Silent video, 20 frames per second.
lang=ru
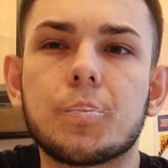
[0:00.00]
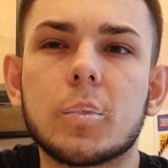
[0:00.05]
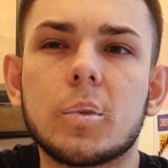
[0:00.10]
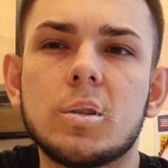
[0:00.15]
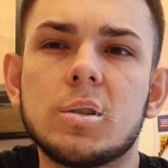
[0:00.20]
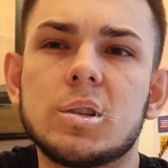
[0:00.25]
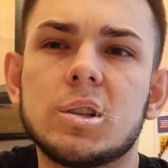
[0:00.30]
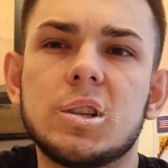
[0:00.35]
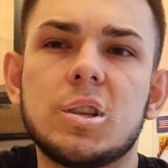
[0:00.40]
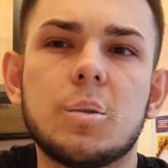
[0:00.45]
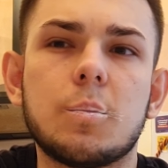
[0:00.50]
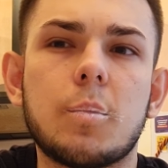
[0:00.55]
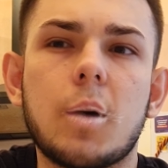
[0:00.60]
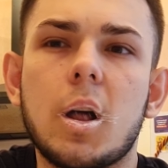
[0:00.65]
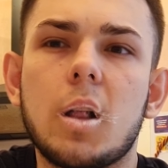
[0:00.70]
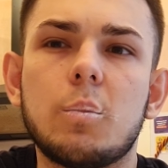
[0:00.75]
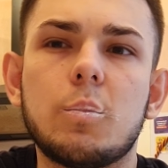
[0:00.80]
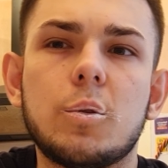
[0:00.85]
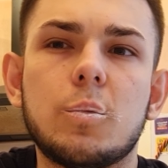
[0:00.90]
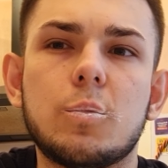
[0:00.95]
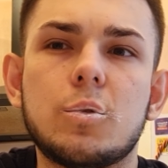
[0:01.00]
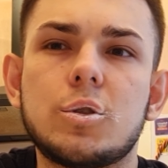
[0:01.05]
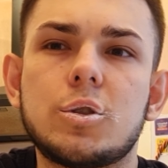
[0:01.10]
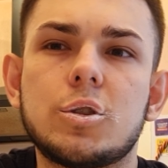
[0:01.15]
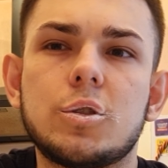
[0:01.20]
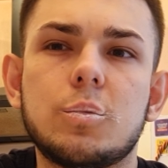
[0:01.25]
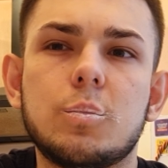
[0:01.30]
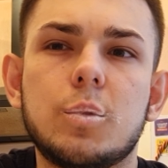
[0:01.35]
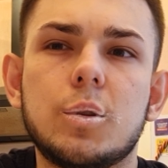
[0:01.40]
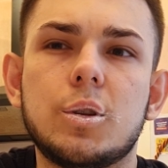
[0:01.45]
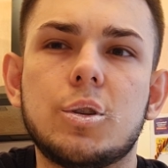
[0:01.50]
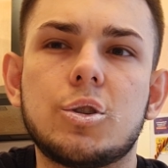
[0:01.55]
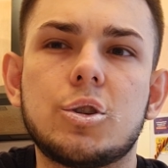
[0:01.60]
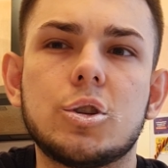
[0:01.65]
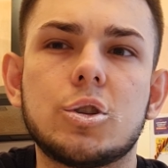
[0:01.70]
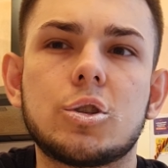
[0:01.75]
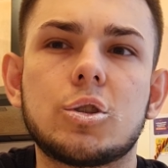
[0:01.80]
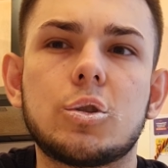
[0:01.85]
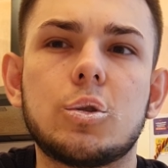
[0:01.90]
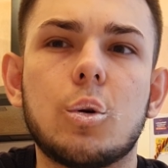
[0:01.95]
занимал бы, может быть,
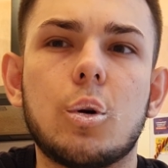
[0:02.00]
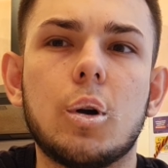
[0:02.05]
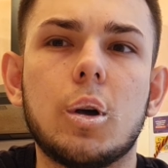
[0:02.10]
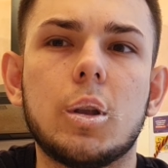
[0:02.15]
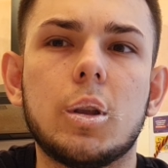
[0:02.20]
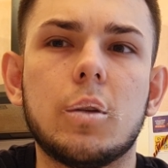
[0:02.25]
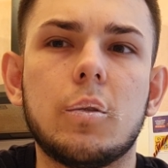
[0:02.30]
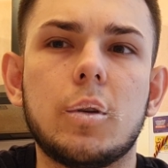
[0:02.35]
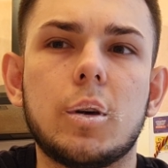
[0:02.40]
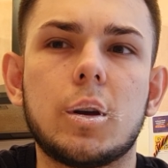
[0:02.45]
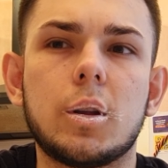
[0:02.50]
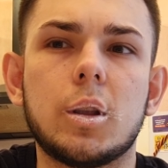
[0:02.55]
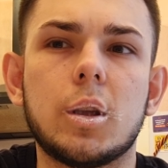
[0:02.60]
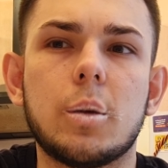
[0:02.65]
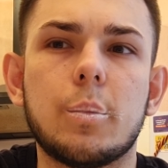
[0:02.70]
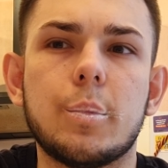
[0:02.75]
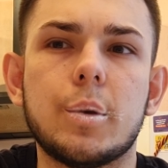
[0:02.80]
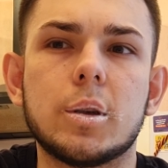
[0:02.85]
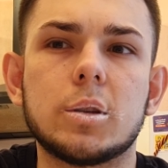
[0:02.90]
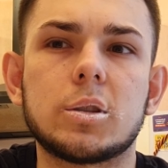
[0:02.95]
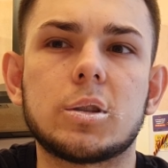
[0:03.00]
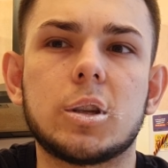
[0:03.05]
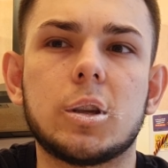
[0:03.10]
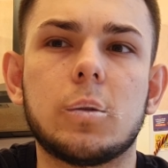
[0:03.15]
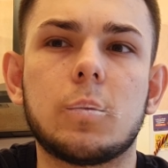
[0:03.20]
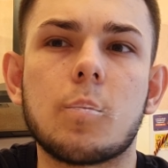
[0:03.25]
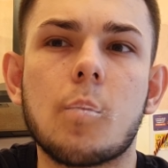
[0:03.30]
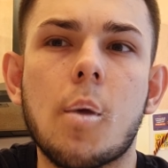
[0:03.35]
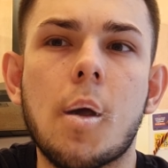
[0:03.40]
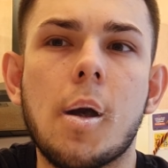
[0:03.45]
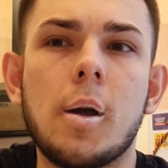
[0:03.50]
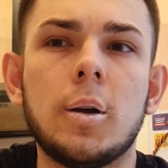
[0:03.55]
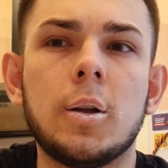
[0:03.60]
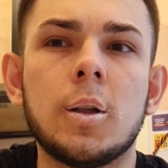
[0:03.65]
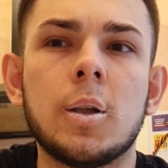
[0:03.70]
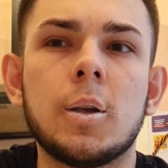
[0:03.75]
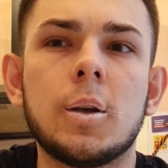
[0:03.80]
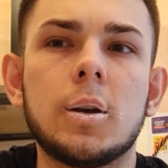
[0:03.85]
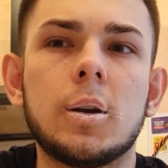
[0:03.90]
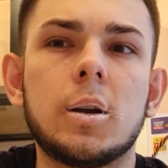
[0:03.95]
шестое, наверное, место.
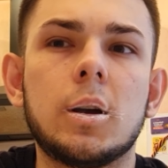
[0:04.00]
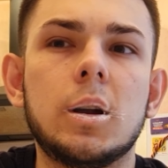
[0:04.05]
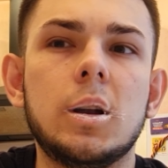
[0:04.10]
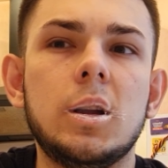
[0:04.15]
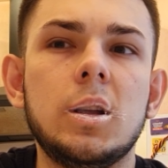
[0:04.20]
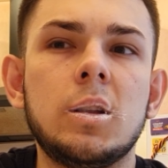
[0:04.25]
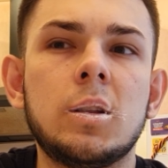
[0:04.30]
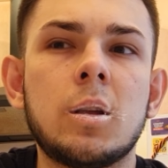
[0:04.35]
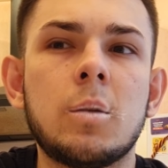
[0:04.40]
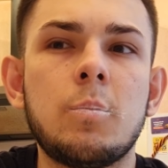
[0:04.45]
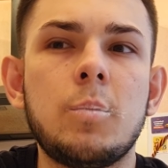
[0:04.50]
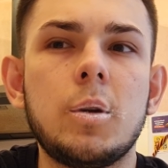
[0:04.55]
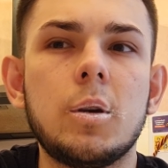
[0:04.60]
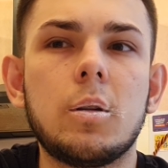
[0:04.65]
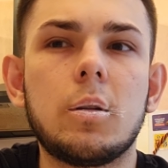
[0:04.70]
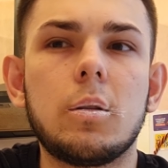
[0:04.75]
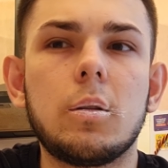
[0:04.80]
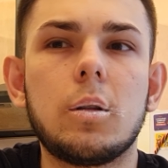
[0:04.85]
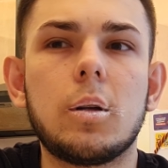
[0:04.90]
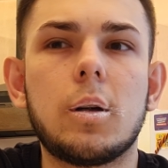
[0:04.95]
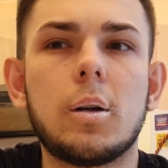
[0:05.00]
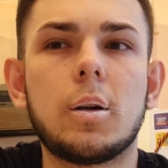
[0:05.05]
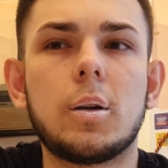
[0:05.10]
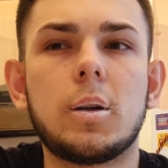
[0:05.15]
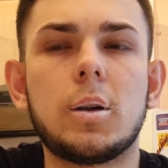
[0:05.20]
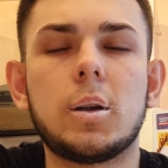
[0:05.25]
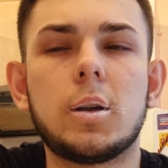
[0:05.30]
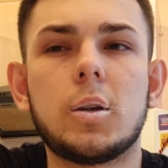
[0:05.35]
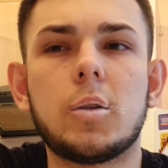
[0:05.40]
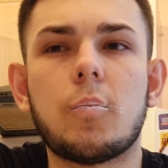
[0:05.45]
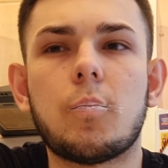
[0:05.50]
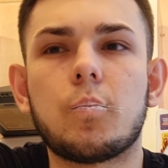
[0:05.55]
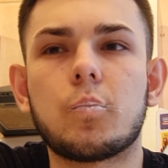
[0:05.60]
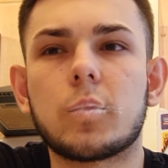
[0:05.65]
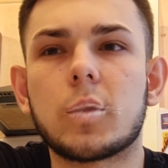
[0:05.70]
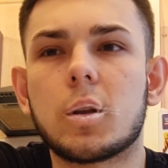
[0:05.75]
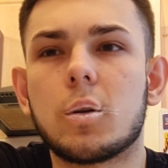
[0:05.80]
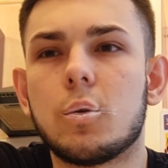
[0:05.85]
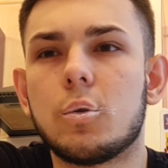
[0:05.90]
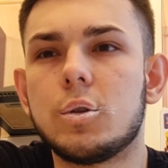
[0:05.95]
Глиномел э,
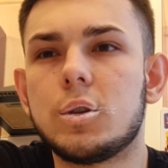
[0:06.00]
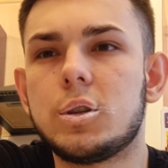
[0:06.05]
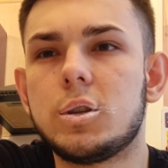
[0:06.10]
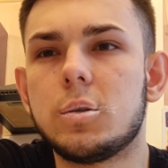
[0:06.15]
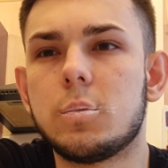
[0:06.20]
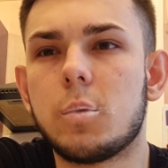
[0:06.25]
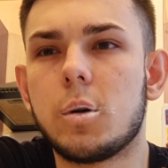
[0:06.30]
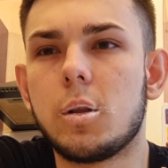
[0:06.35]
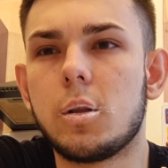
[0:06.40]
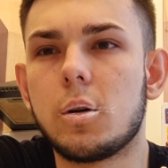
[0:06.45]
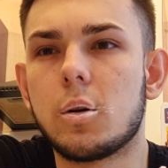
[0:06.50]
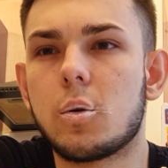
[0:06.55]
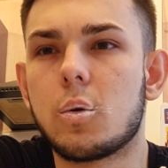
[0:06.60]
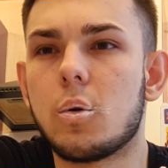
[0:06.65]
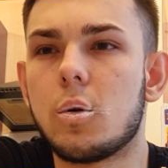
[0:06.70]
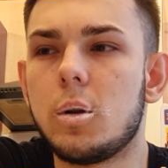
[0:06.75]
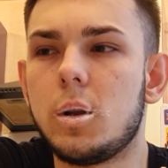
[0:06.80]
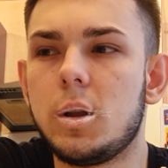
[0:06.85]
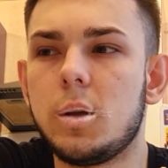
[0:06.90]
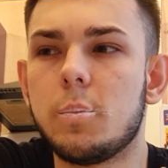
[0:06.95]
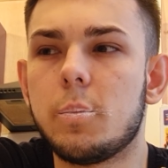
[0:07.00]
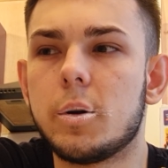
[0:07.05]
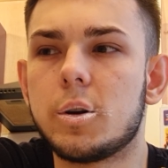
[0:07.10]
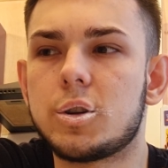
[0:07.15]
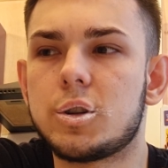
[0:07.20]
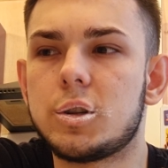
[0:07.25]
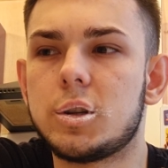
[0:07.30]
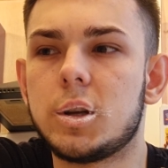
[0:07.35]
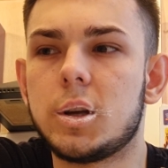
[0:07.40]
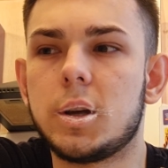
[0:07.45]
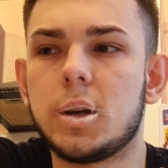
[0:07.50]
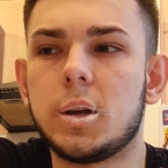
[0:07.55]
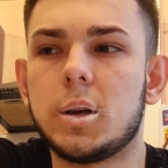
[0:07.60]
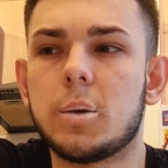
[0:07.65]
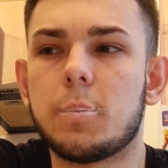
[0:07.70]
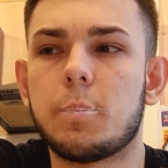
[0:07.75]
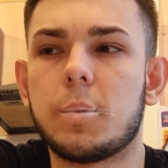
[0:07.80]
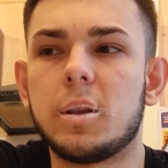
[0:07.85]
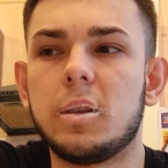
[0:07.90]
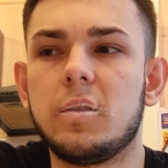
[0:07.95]
козье молоко, либо же
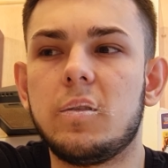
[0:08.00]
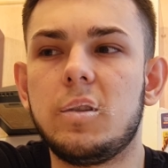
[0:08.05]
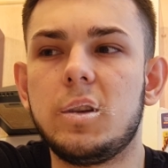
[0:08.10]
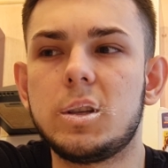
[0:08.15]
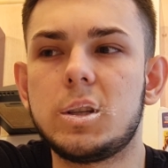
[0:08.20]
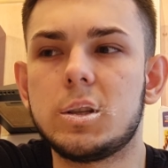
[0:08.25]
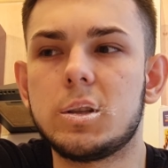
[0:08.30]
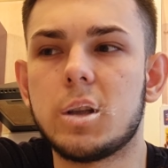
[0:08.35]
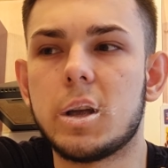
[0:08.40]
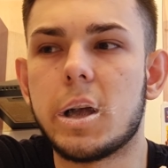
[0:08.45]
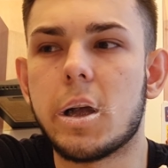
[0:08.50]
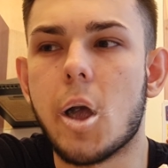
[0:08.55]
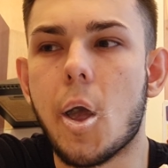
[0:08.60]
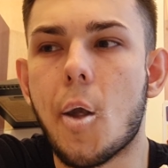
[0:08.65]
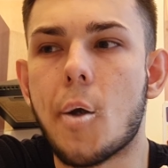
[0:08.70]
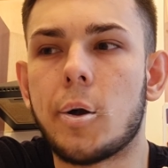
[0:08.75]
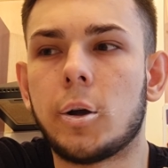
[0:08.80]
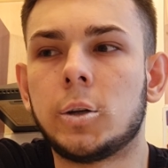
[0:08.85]
подвислое,